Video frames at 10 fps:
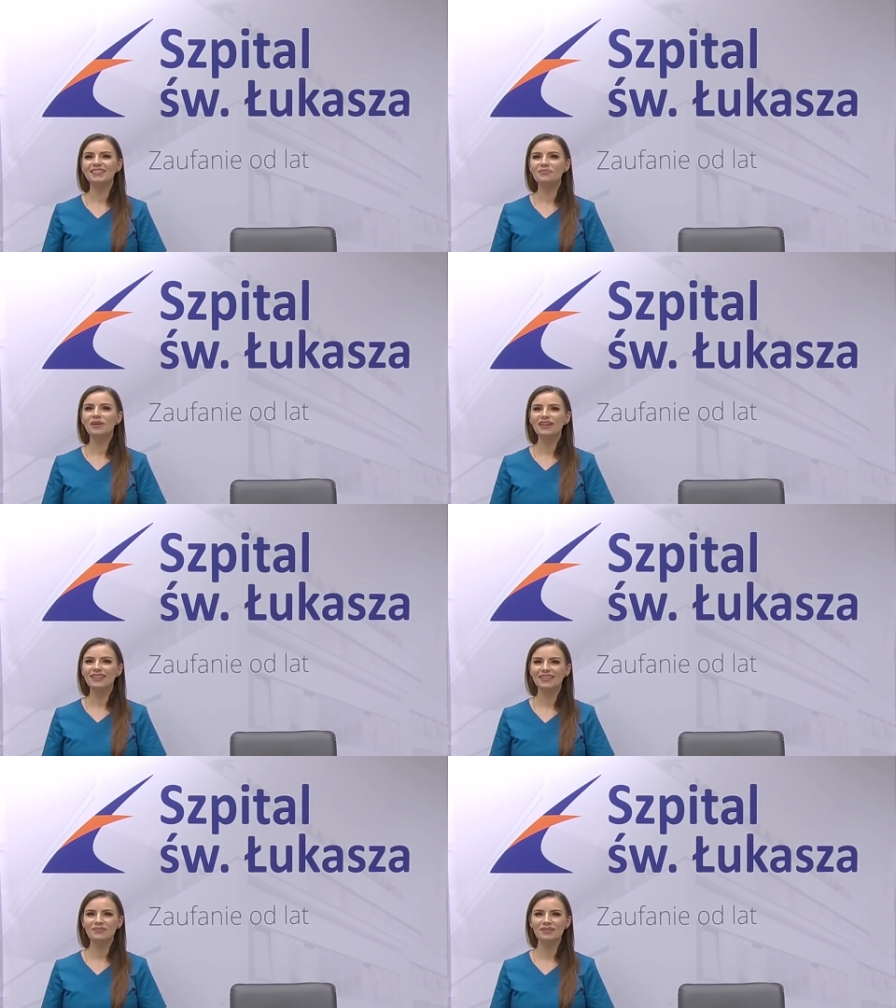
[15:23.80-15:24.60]
Myk
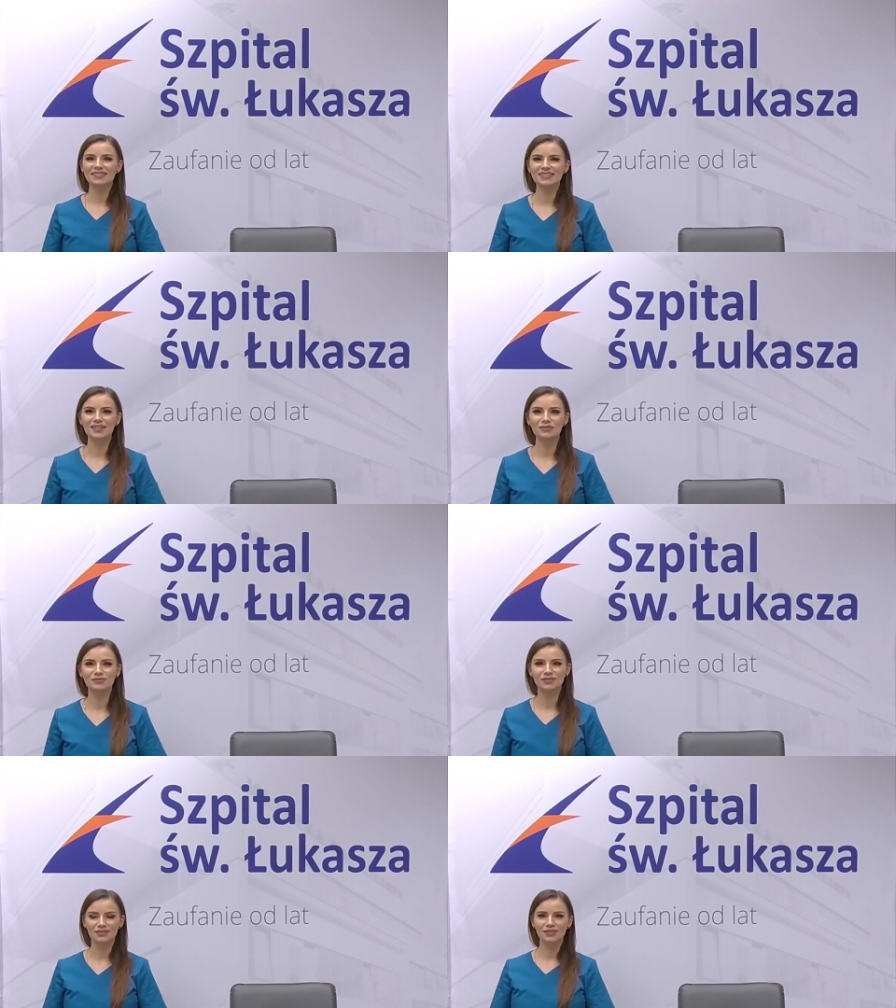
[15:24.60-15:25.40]
chyba ze statków,
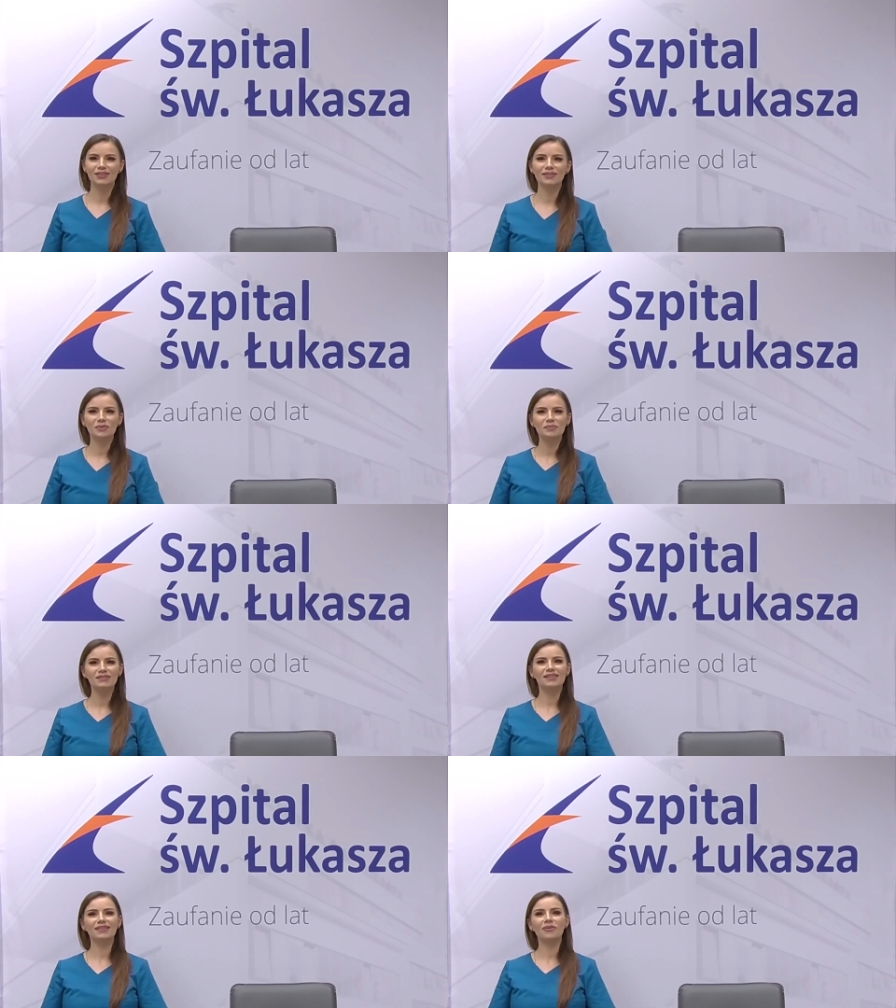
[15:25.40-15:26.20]
to jedna mi
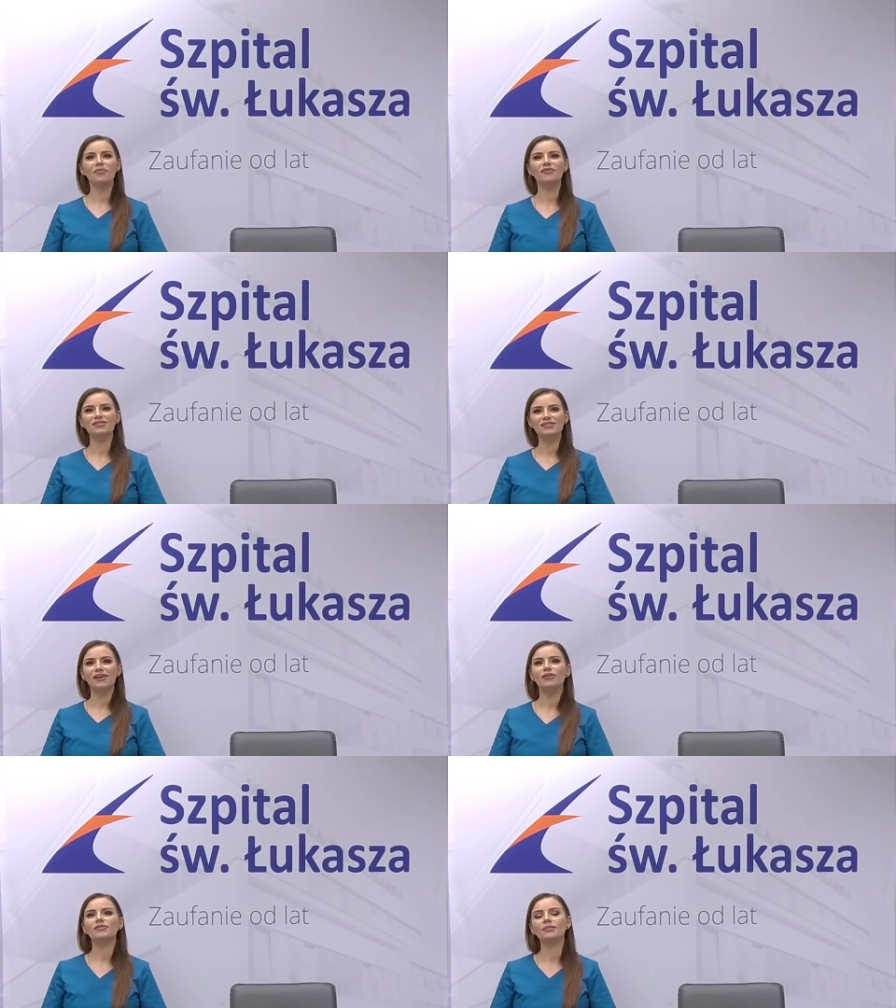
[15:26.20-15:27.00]
pacjentka
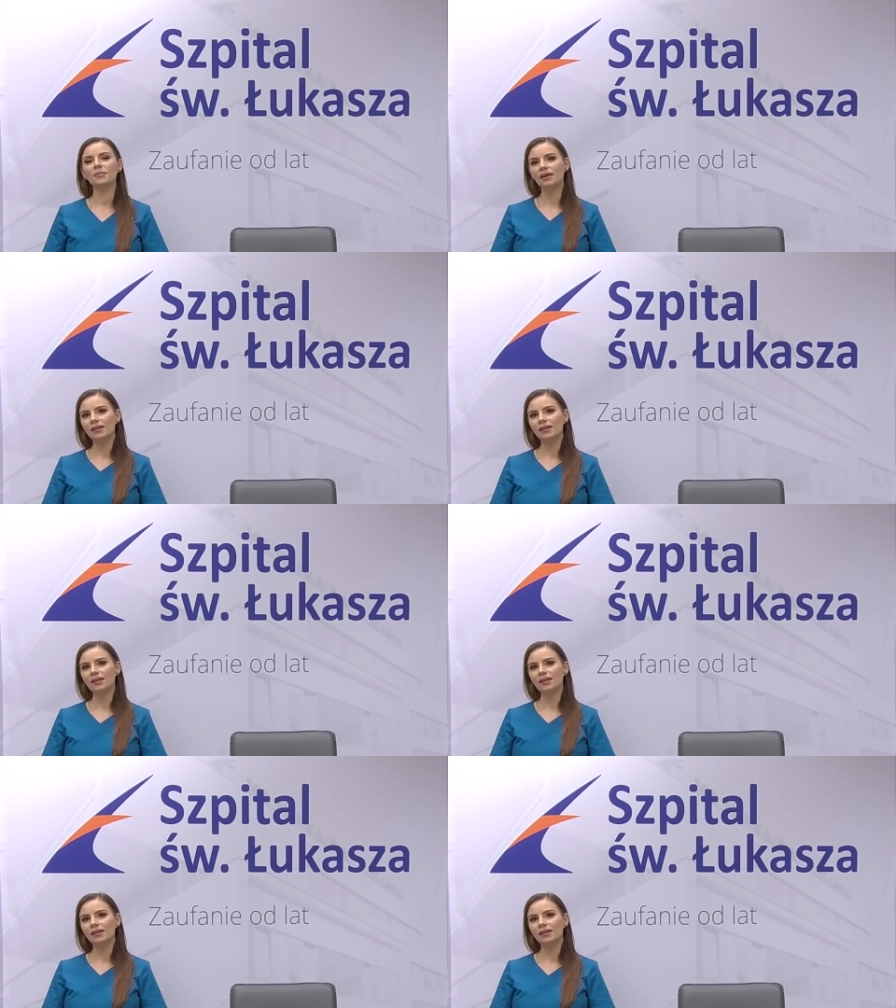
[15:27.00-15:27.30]
opowiedziała o tym,